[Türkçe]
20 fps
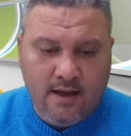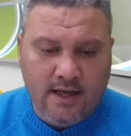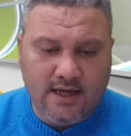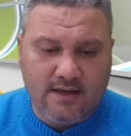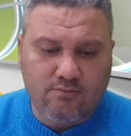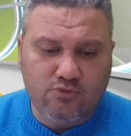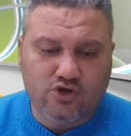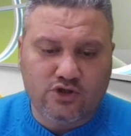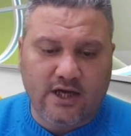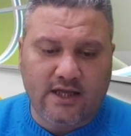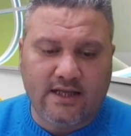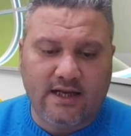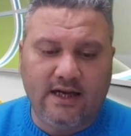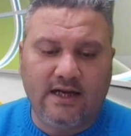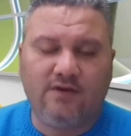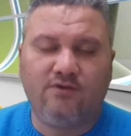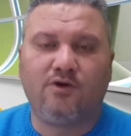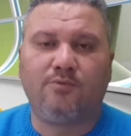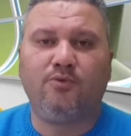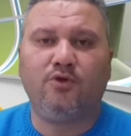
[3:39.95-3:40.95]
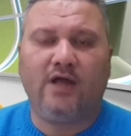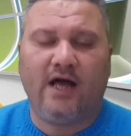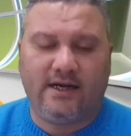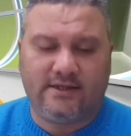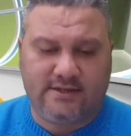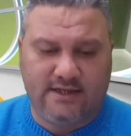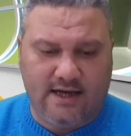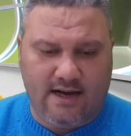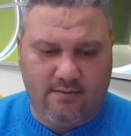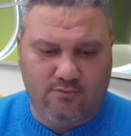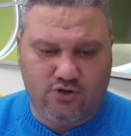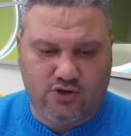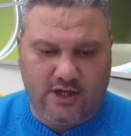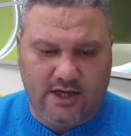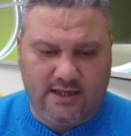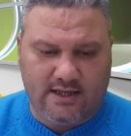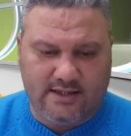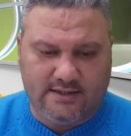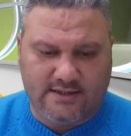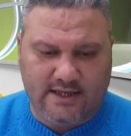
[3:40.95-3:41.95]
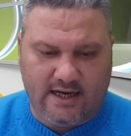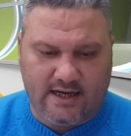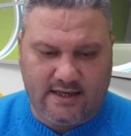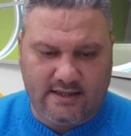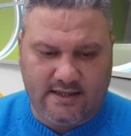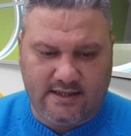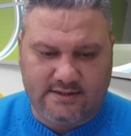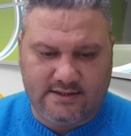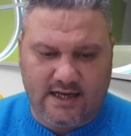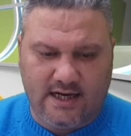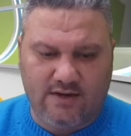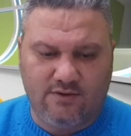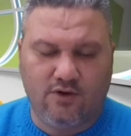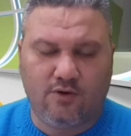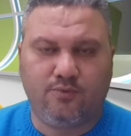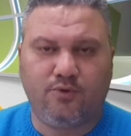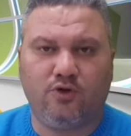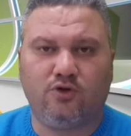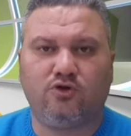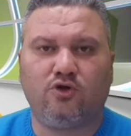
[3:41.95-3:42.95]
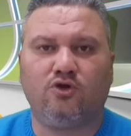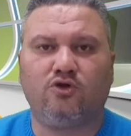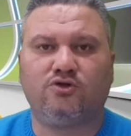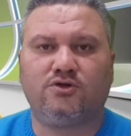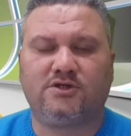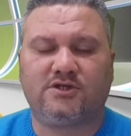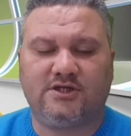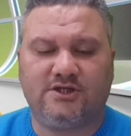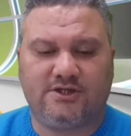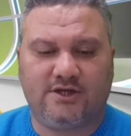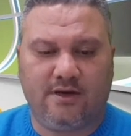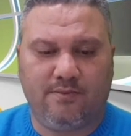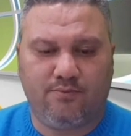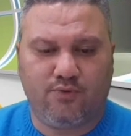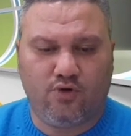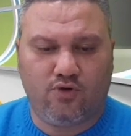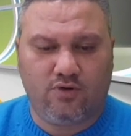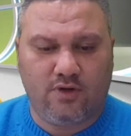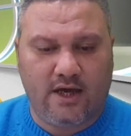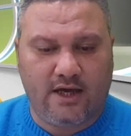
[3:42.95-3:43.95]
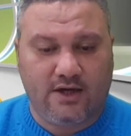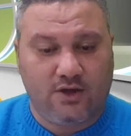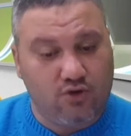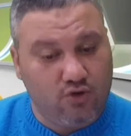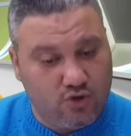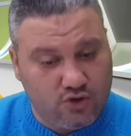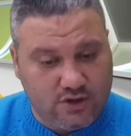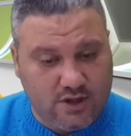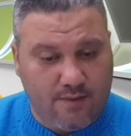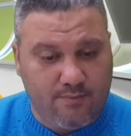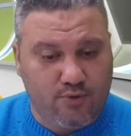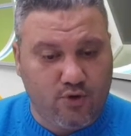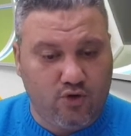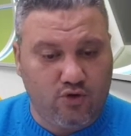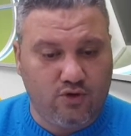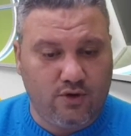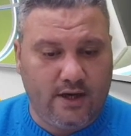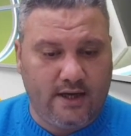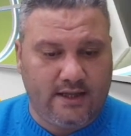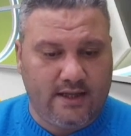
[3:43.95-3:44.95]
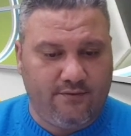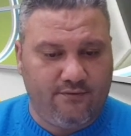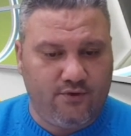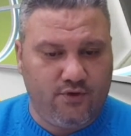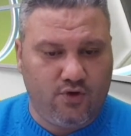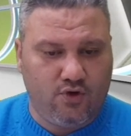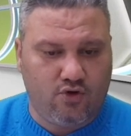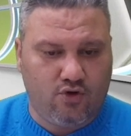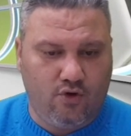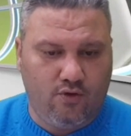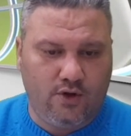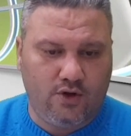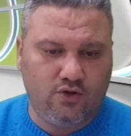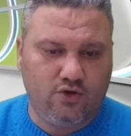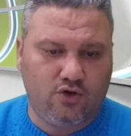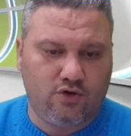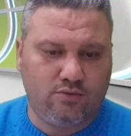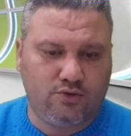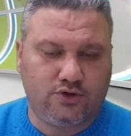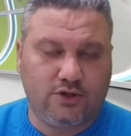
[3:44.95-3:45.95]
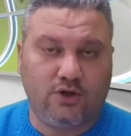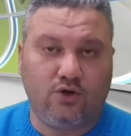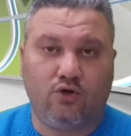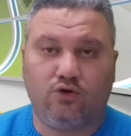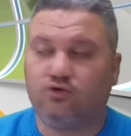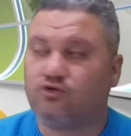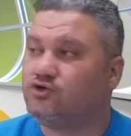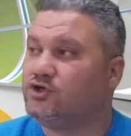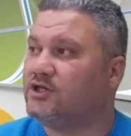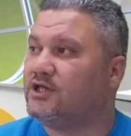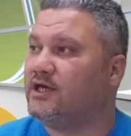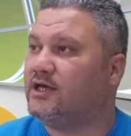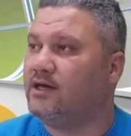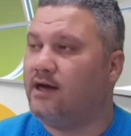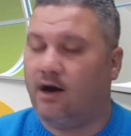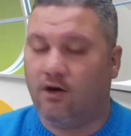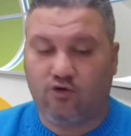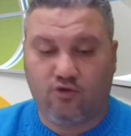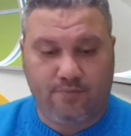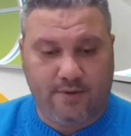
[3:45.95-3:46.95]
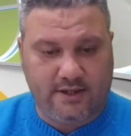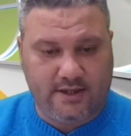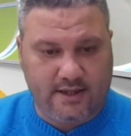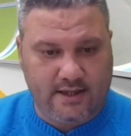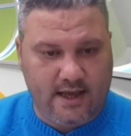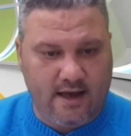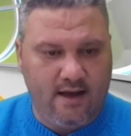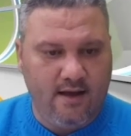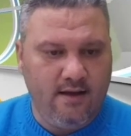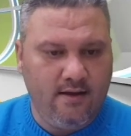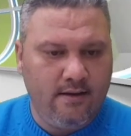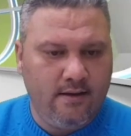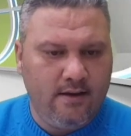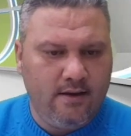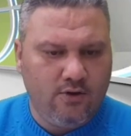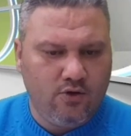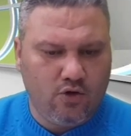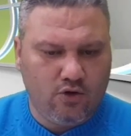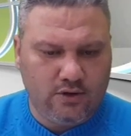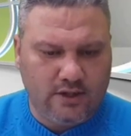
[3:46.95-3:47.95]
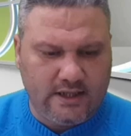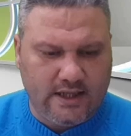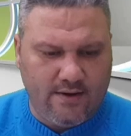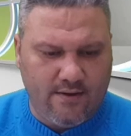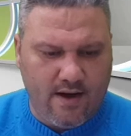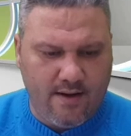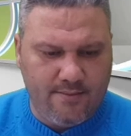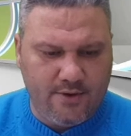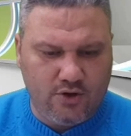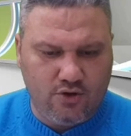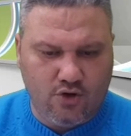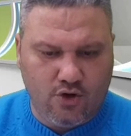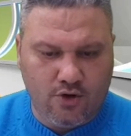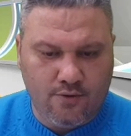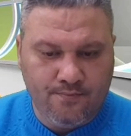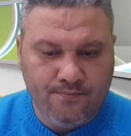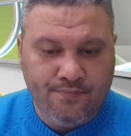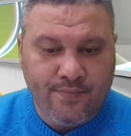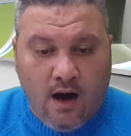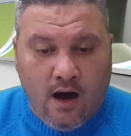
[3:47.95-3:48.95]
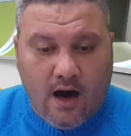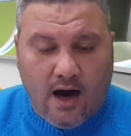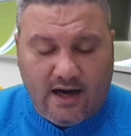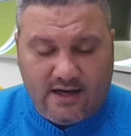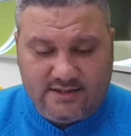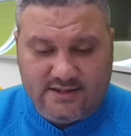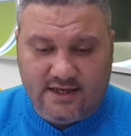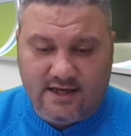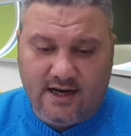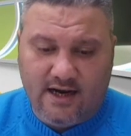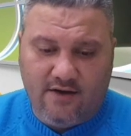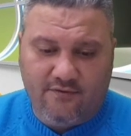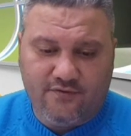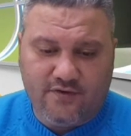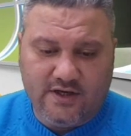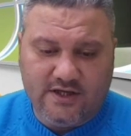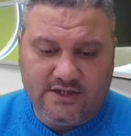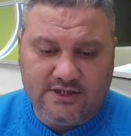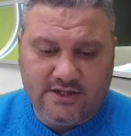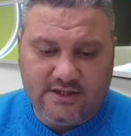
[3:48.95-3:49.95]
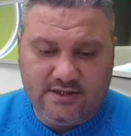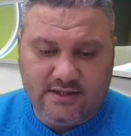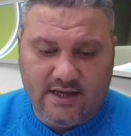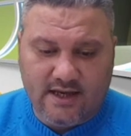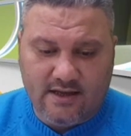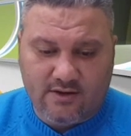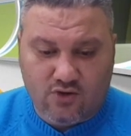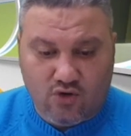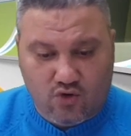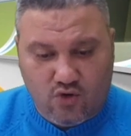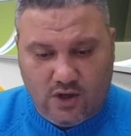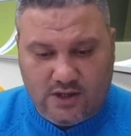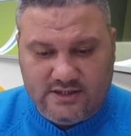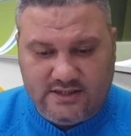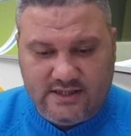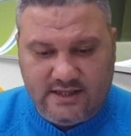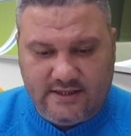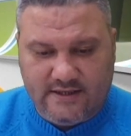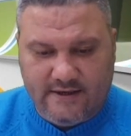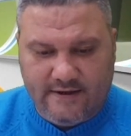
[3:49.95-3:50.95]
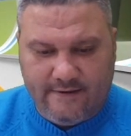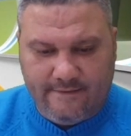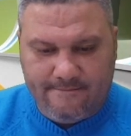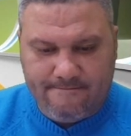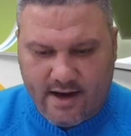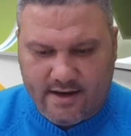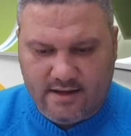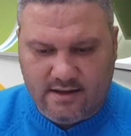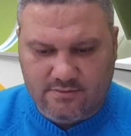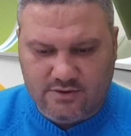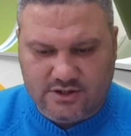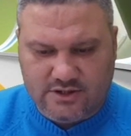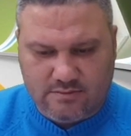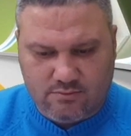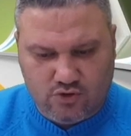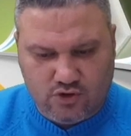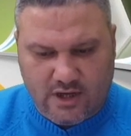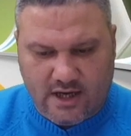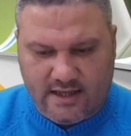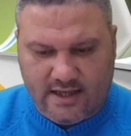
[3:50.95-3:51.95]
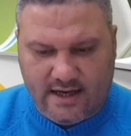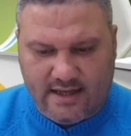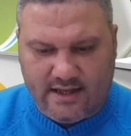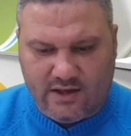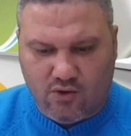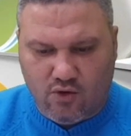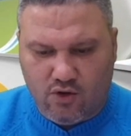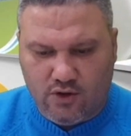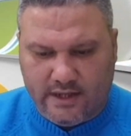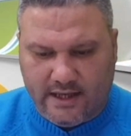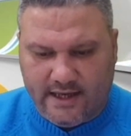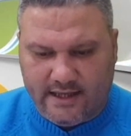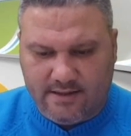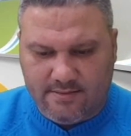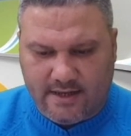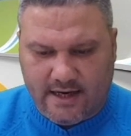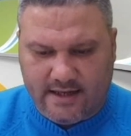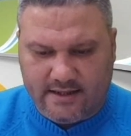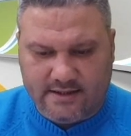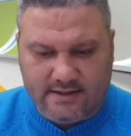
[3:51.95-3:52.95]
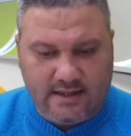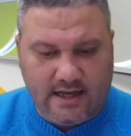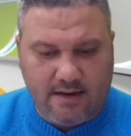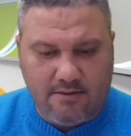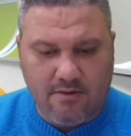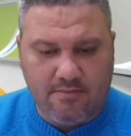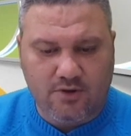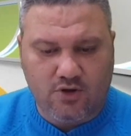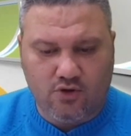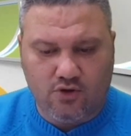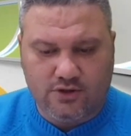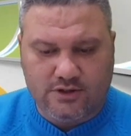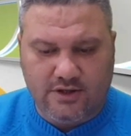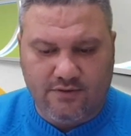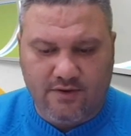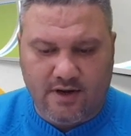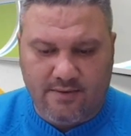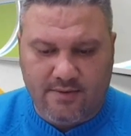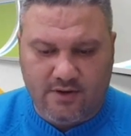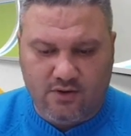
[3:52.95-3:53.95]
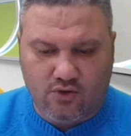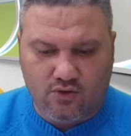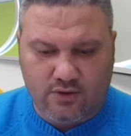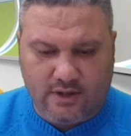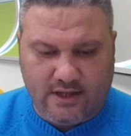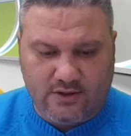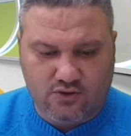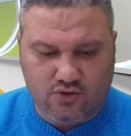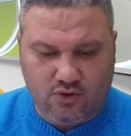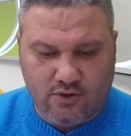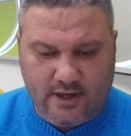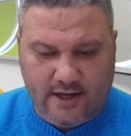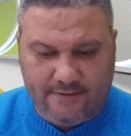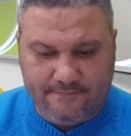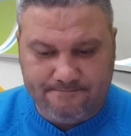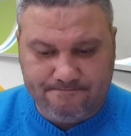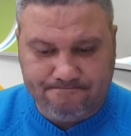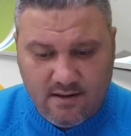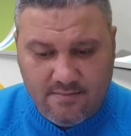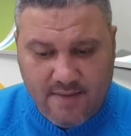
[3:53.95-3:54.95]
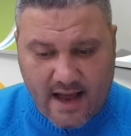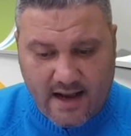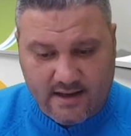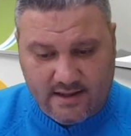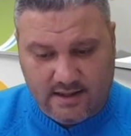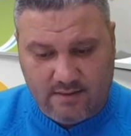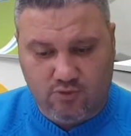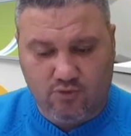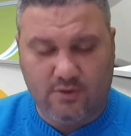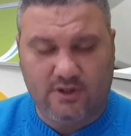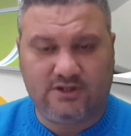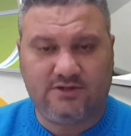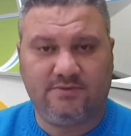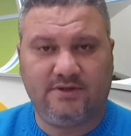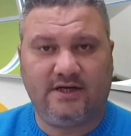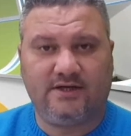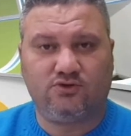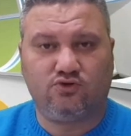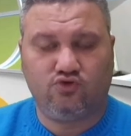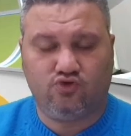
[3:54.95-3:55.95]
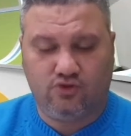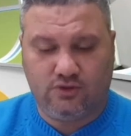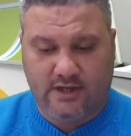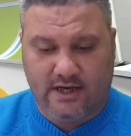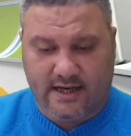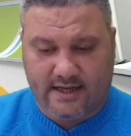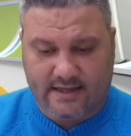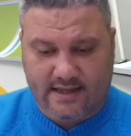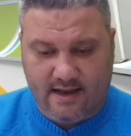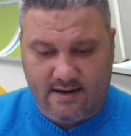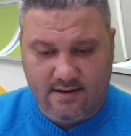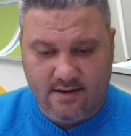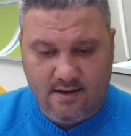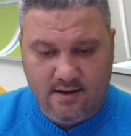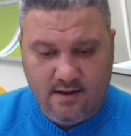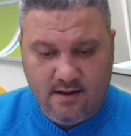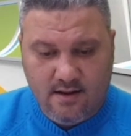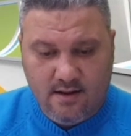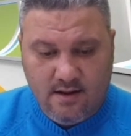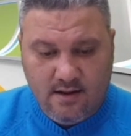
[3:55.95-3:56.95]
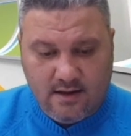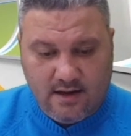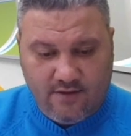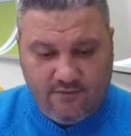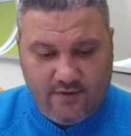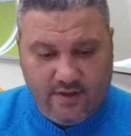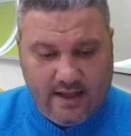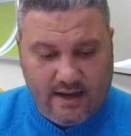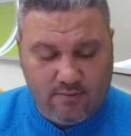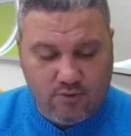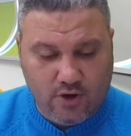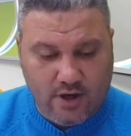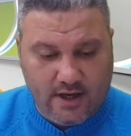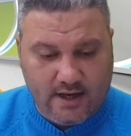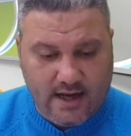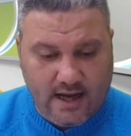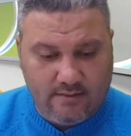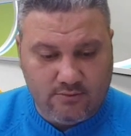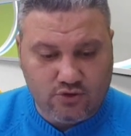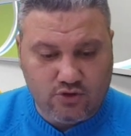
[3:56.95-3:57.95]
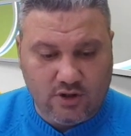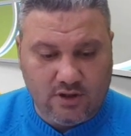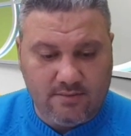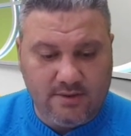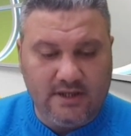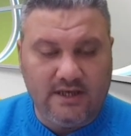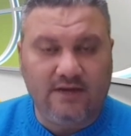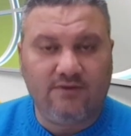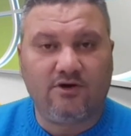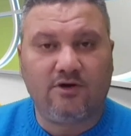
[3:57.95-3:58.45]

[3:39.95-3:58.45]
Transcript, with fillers: İlk mücadele Liverpool-Arsenal mücadelesi arkadaşlar. Liverpool dolu dizgin şampiyonluğa gidiyor. Şampiyonluğu hedefliyor, kovalıyor. Bu sene oldukça da iyi. Avrupa'da da yoluna devam ediyor. Arsenal hafta içinde tökezledi. Var demiştik mücadelede golü de yedi Brighton'dan ama bir türlü çeviremedi ondan sonra. Ee, belki de bu maçı biraz düşünerekten Kafalar buraya kaymış olabilir.